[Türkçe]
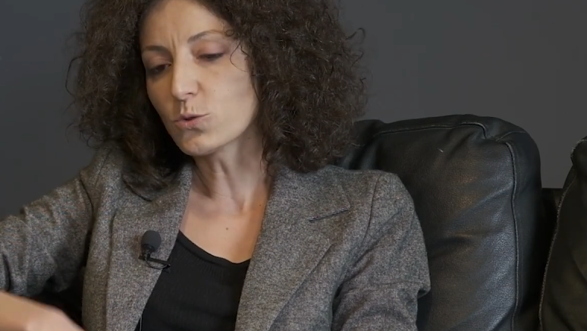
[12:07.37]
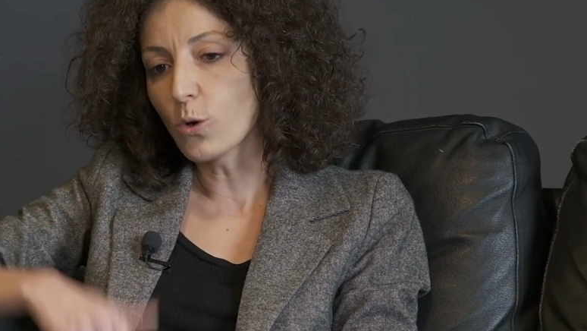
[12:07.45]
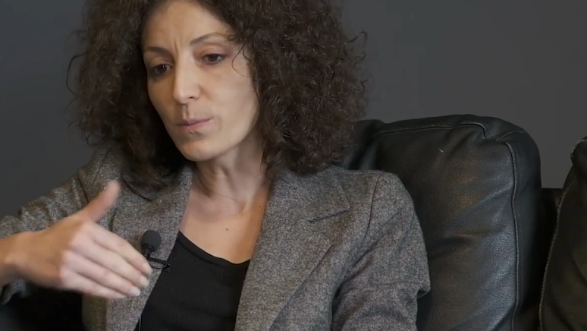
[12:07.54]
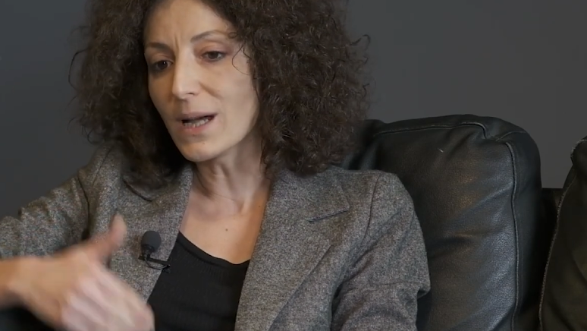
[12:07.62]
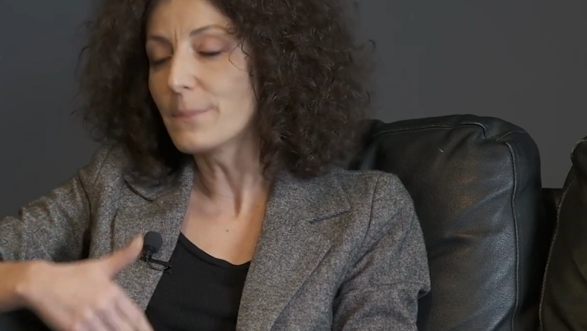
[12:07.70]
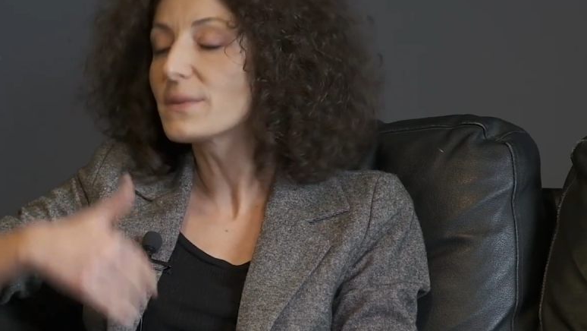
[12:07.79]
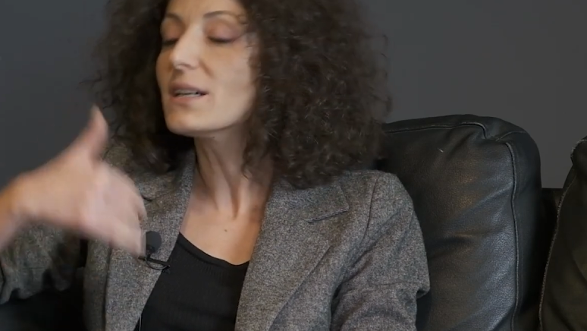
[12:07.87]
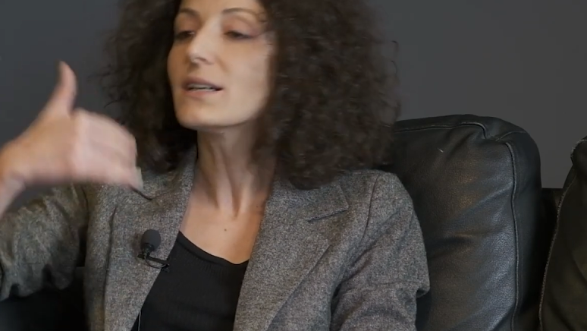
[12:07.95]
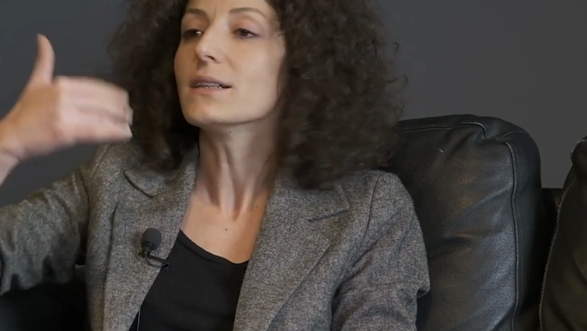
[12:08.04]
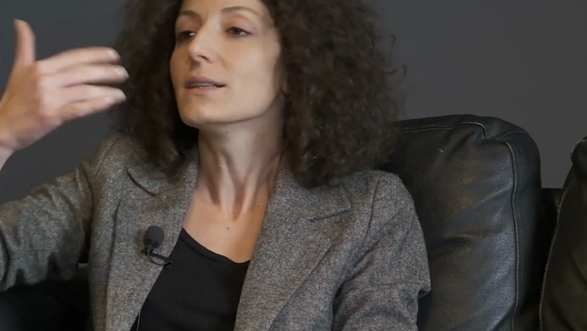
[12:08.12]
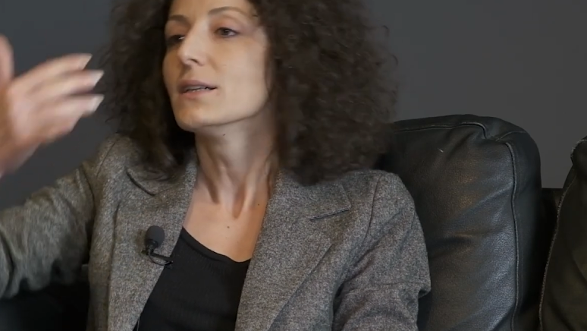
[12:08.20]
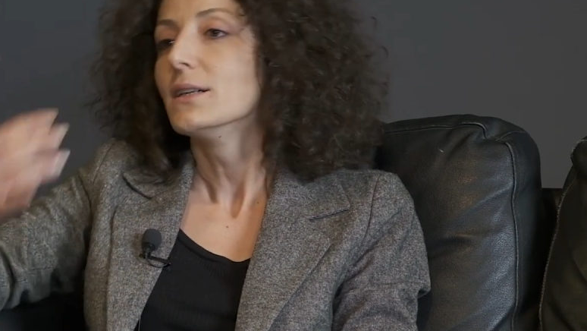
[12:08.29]

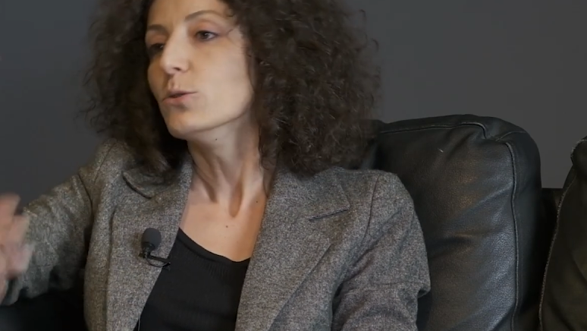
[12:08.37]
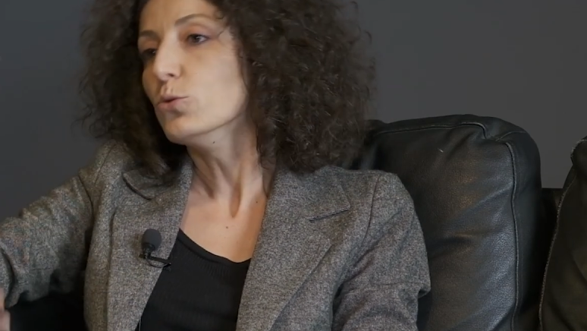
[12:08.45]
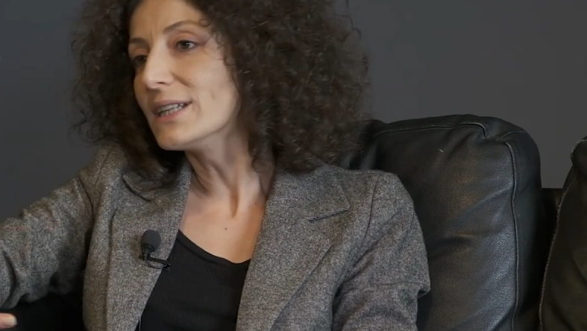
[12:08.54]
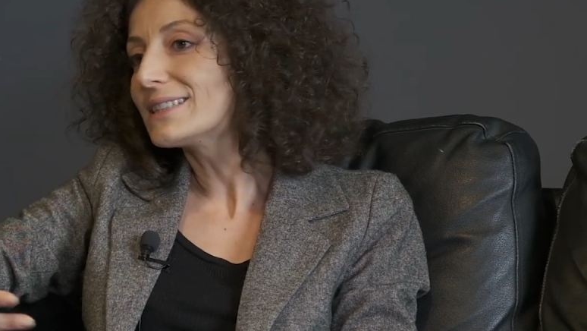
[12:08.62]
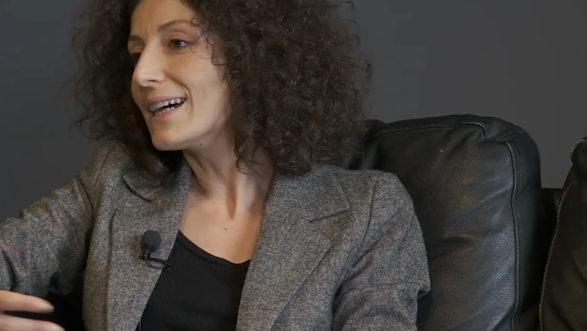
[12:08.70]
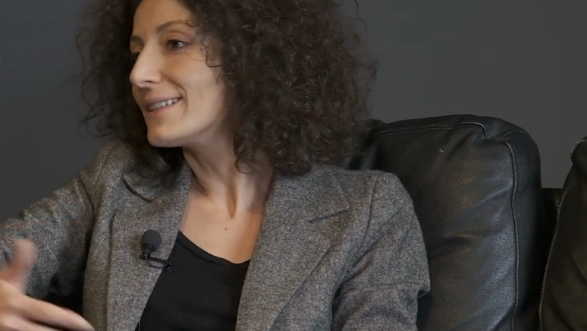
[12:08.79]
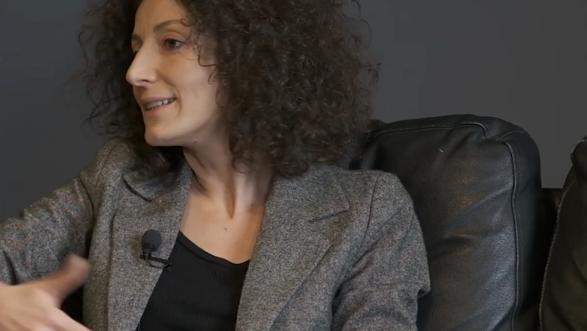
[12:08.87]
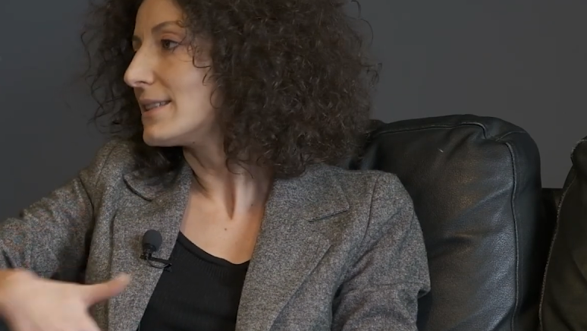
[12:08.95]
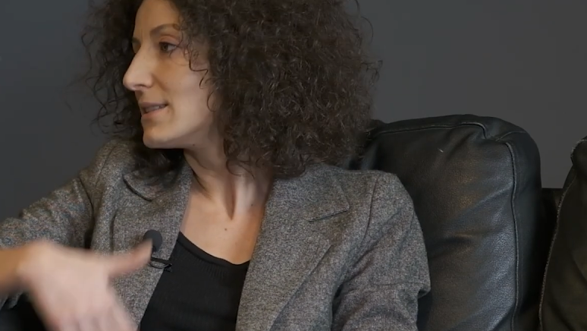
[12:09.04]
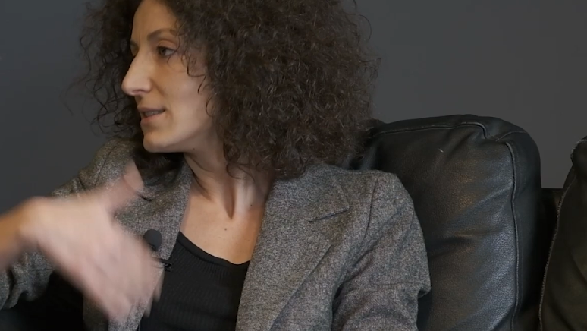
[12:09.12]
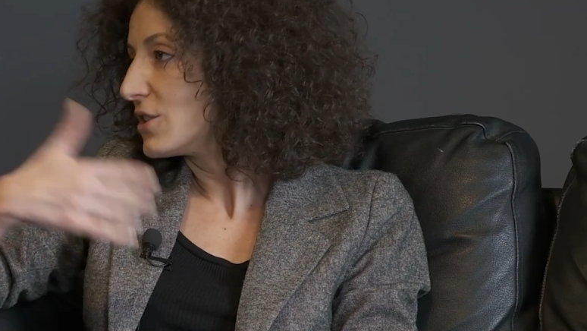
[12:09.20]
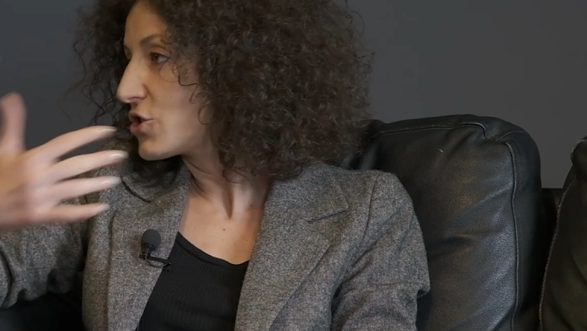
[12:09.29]
toplamda
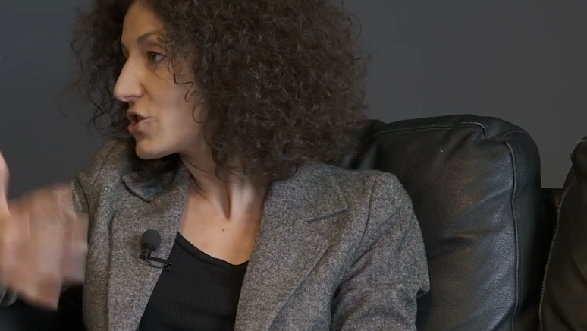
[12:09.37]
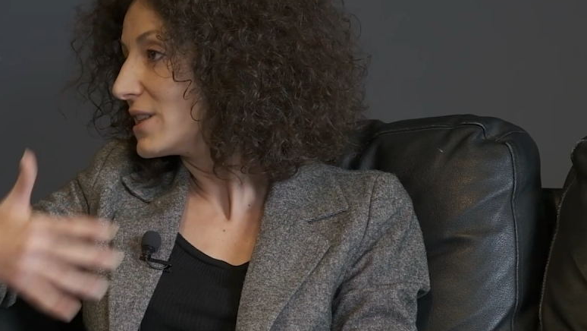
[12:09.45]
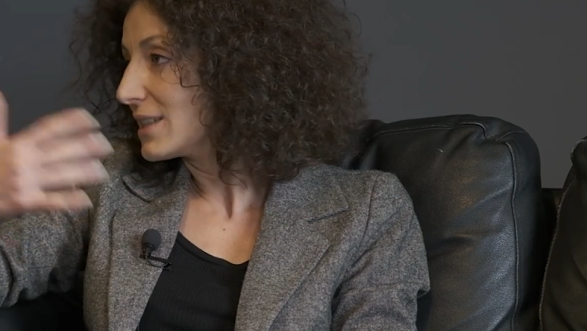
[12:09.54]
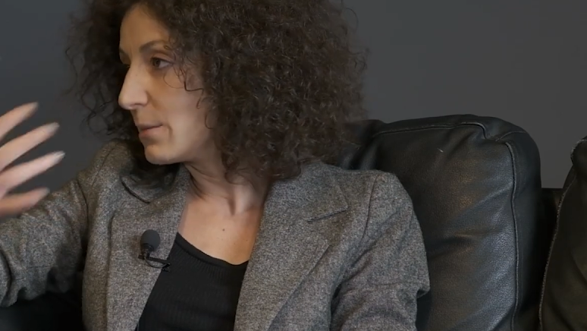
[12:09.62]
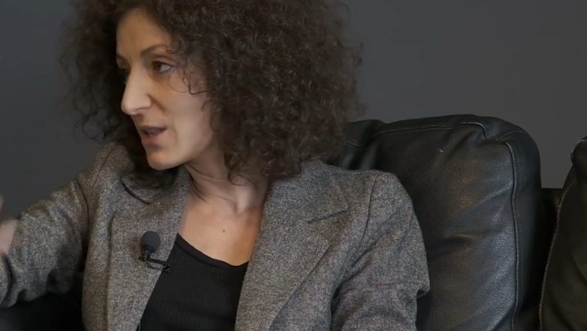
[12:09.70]
üretenlerin, işçilerin,